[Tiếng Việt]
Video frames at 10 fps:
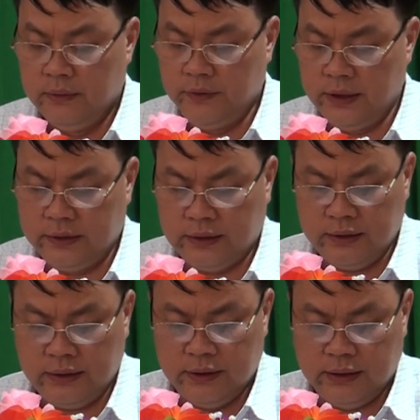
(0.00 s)
về
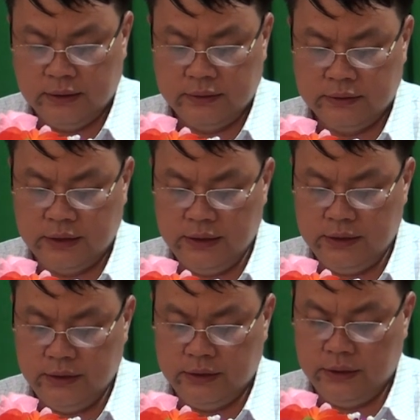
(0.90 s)
tăng cường xây
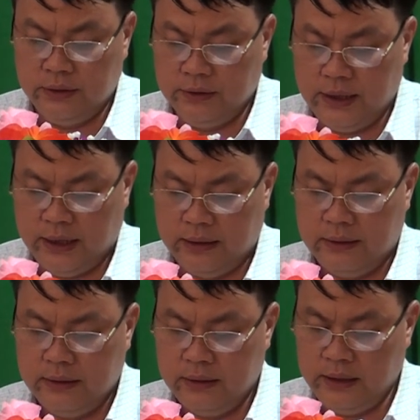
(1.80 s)
dựng trình đốn đảng,
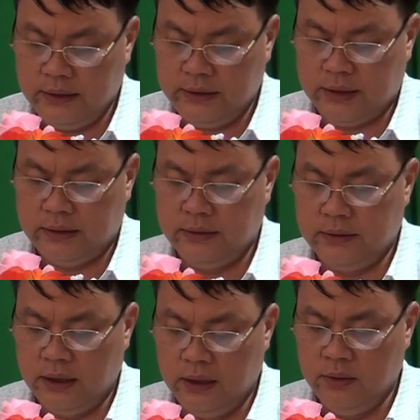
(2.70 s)
ngăn chặn
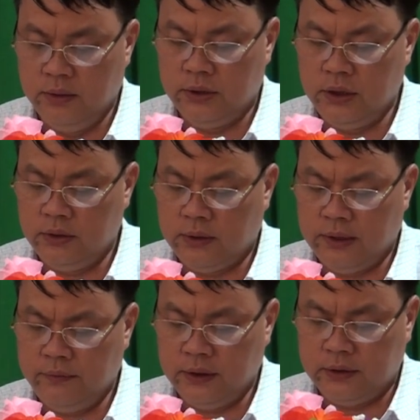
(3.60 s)
đẩy lùi suy
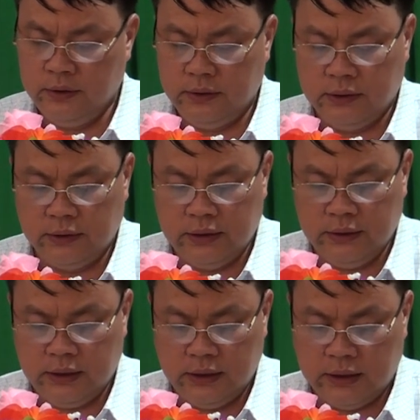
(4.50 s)
thoái về tư tưởng
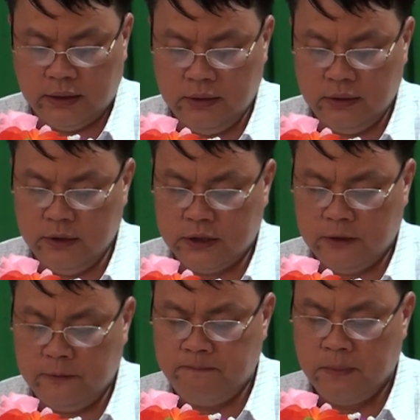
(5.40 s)
chính trị, đạo đức lối
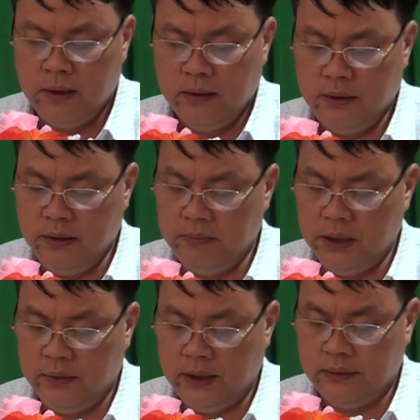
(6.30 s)
sống, những
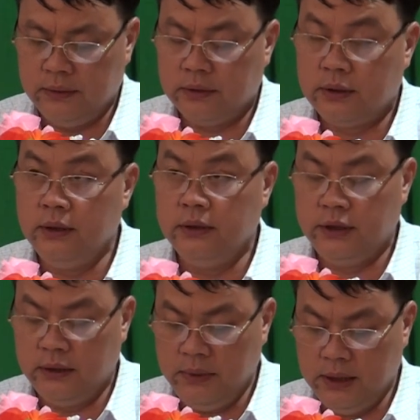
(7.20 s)
biểu hiện từ
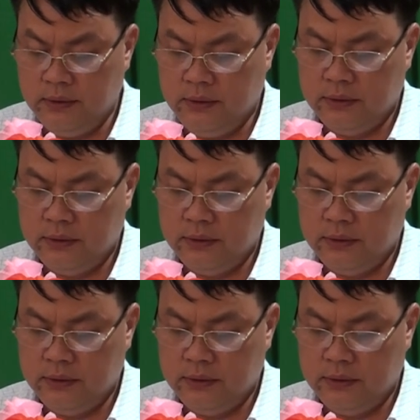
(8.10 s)
diễn biến,